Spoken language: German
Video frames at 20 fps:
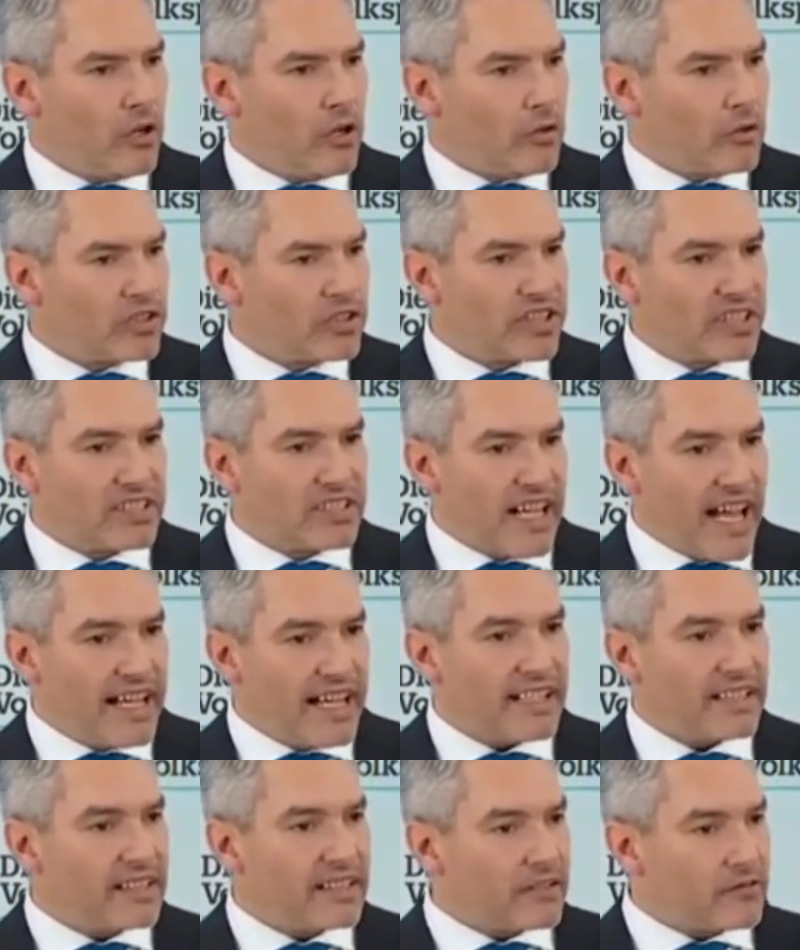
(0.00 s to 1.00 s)
Und sie
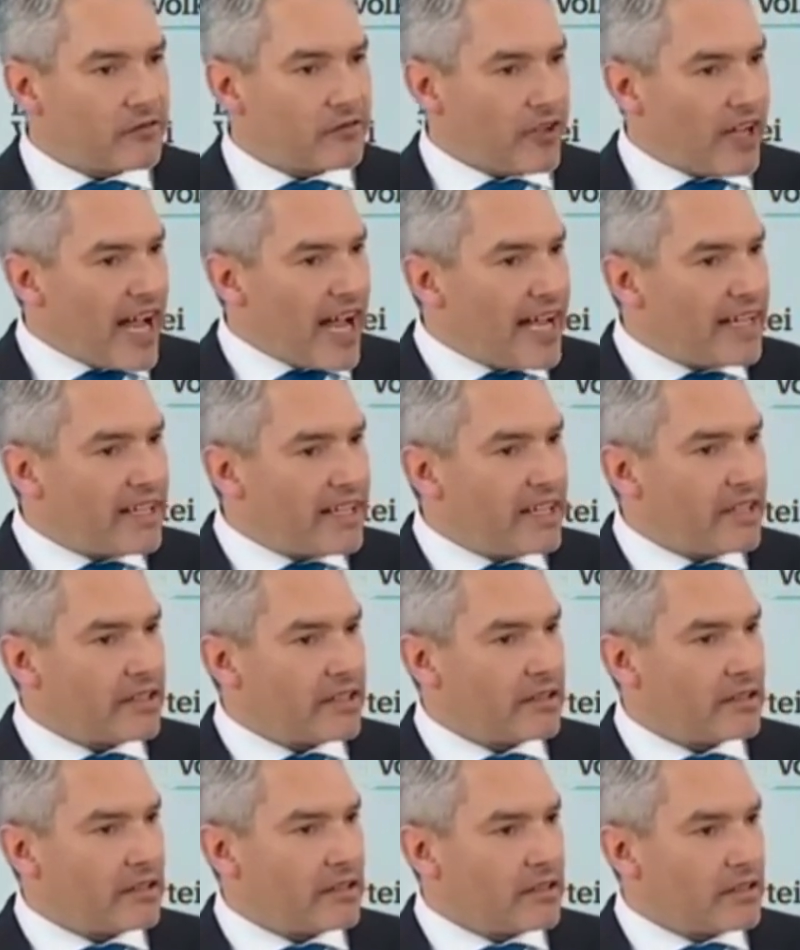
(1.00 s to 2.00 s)
zeichnet freie
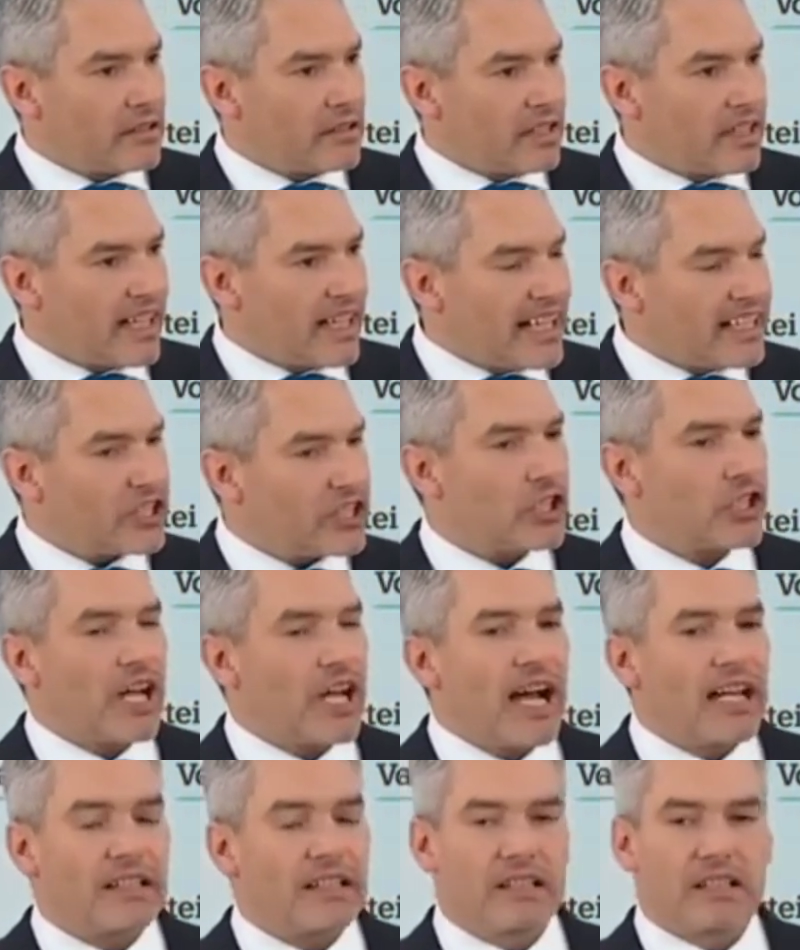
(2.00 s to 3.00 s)

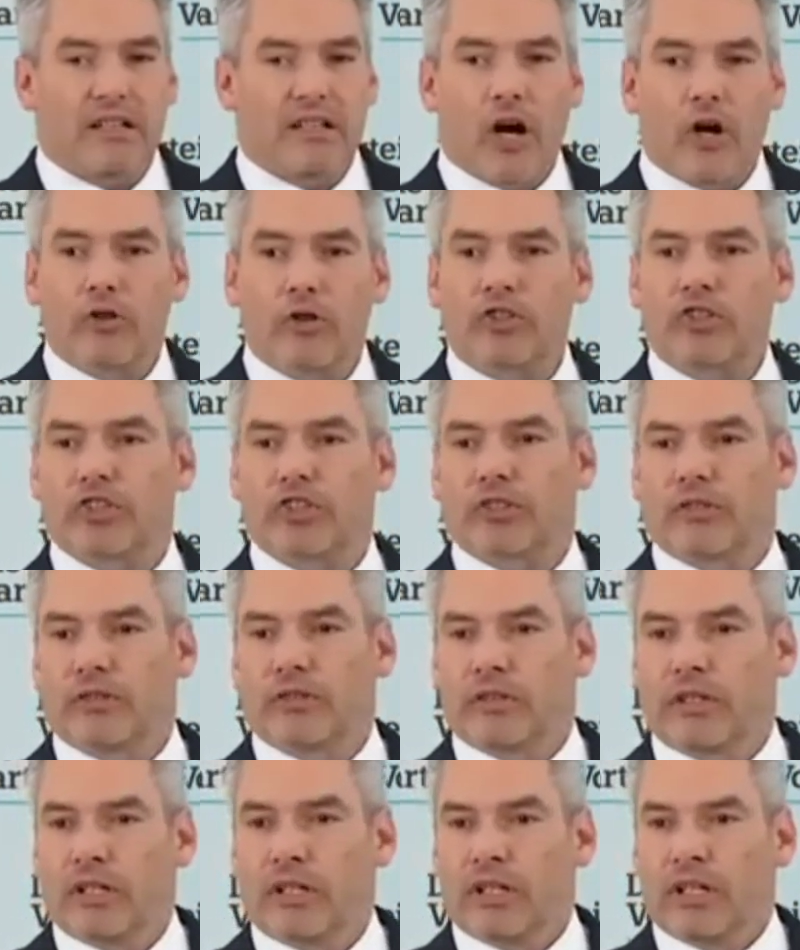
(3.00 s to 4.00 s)
Rechtsstaaten aus,
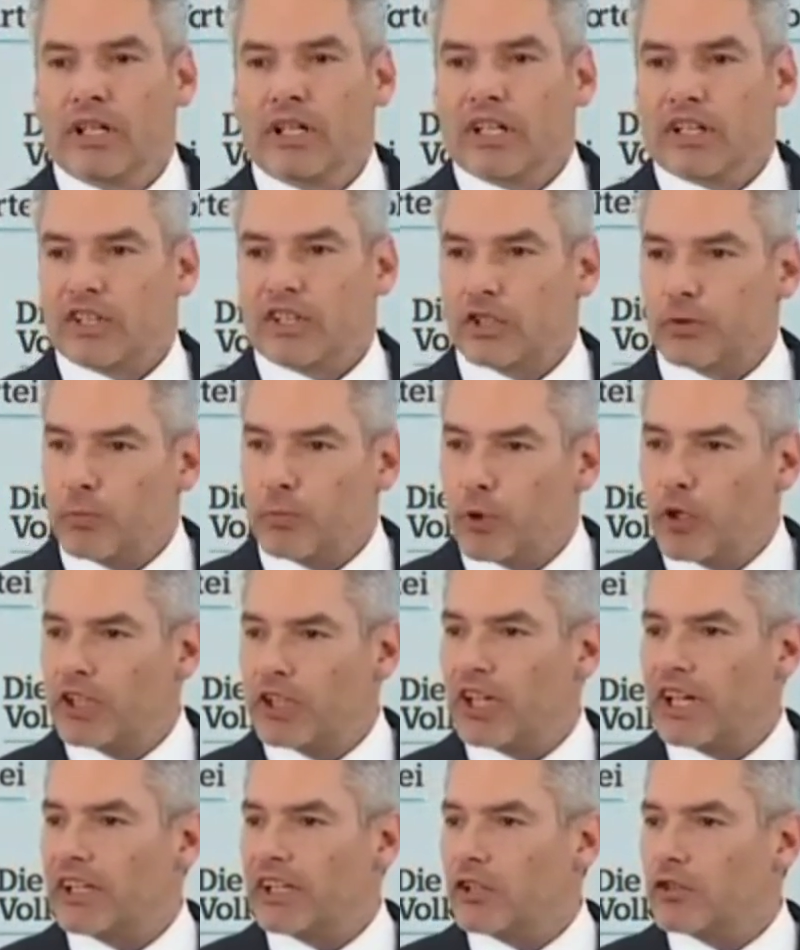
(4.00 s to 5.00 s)
dass
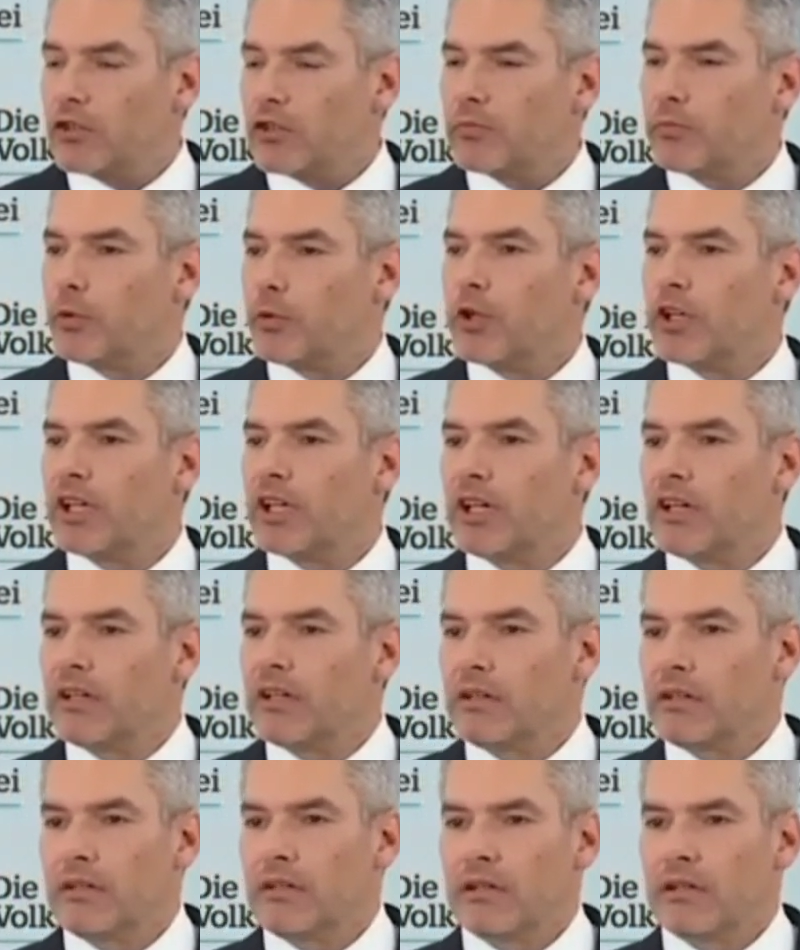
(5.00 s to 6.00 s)
Bürgerinnen und Bürger